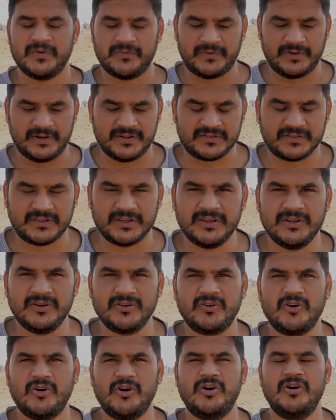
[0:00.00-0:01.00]
फिलिस्तीन
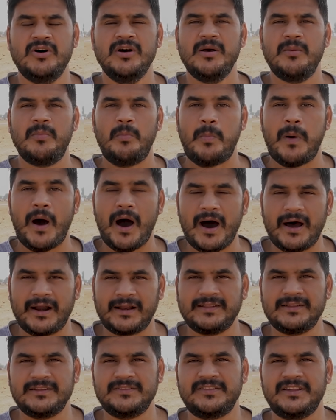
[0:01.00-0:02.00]
को
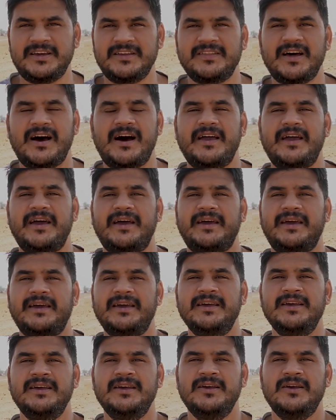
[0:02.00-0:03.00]
भारत देता आया है
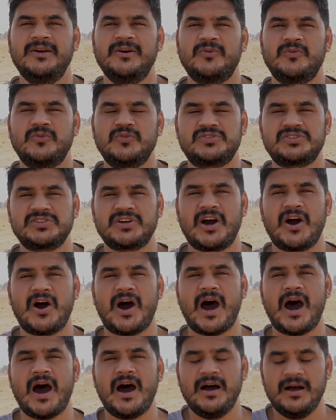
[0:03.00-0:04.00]
उसका
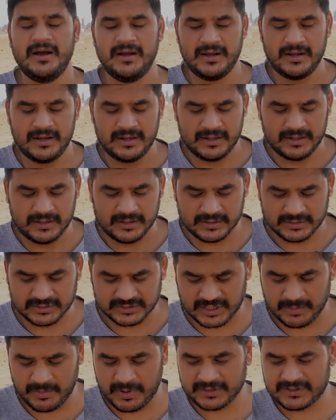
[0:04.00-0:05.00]

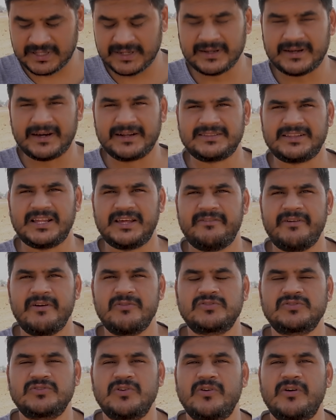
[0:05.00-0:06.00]
समर्थन करते हुए
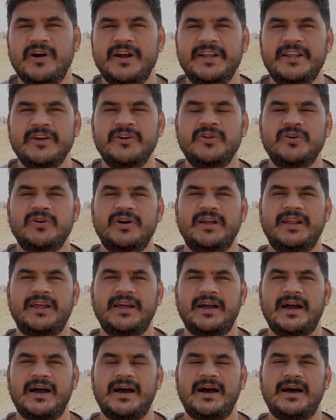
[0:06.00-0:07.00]
उसको कंटिन्यू
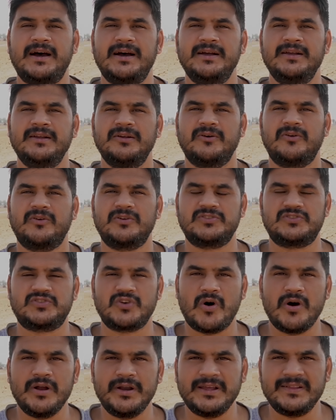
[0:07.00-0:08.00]
करेगा और
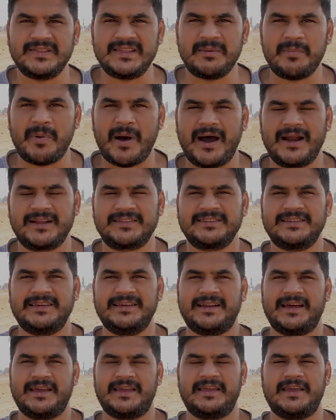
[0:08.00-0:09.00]
जो नीति भारत
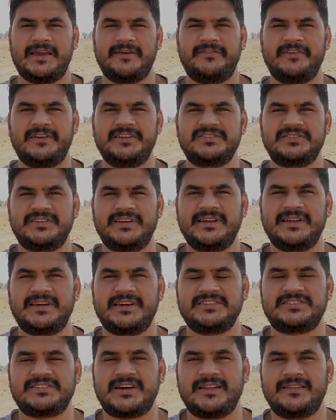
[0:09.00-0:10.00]
की रही है फिलिस्तीन
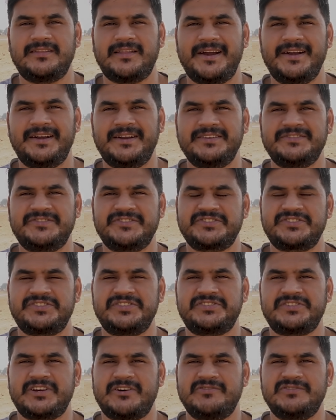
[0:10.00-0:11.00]
के साथ
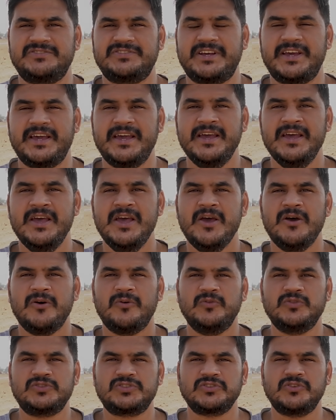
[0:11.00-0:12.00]
1967 से
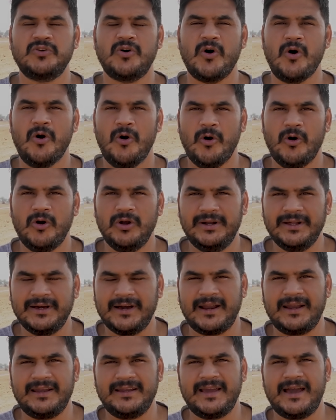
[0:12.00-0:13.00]
उसको होल्ड
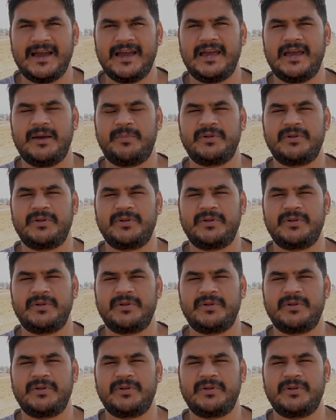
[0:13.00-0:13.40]
कर लिया है